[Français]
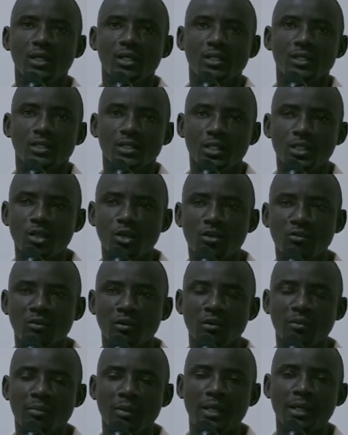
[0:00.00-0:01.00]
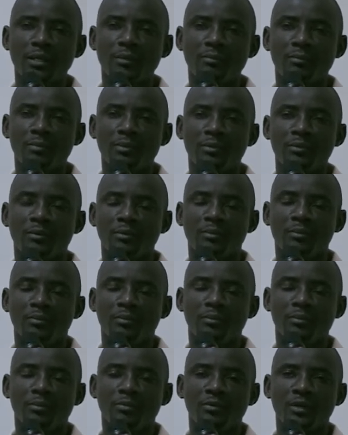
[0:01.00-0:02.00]
Si on veut
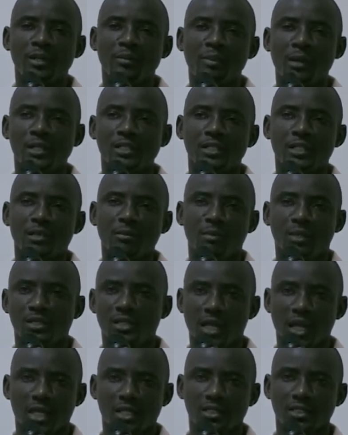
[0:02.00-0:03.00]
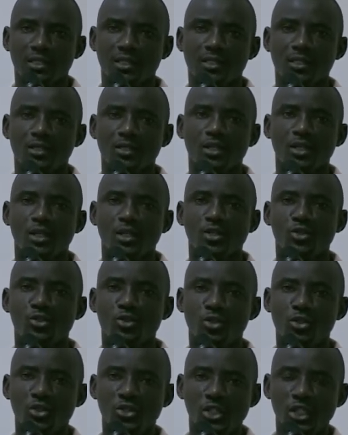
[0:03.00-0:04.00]
faire passer un message
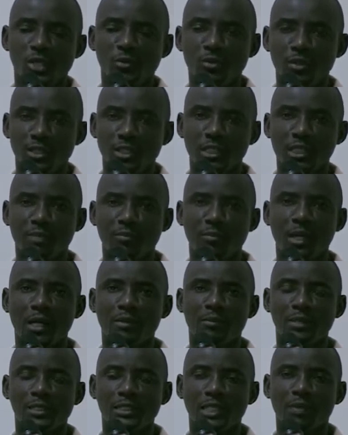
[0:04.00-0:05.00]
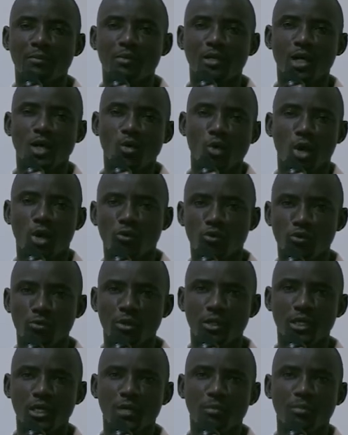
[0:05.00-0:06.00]
sur une cible qui ne parle, par exemple, que Wolof, ou
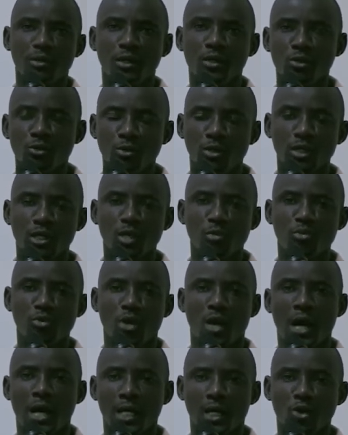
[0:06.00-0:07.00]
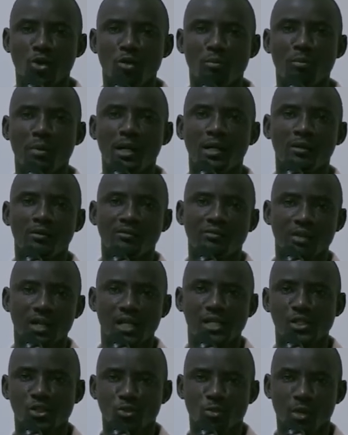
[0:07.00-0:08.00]
bien que Paul, ou bien que Poulard, et qu'on parle
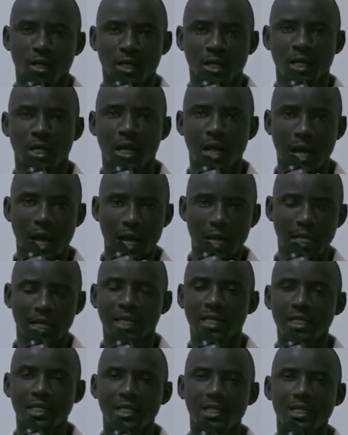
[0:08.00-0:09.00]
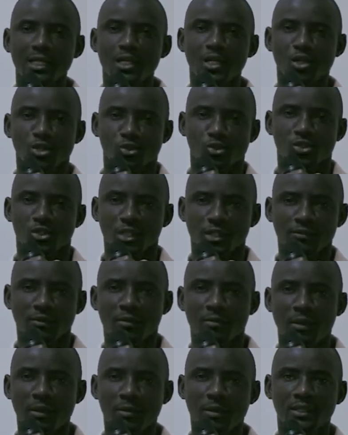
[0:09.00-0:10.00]
français ou bien anglais, le sujet ne
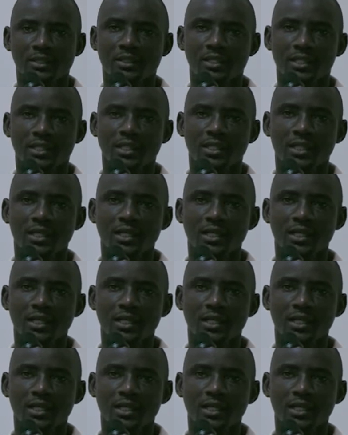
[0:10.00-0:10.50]
va pas passer.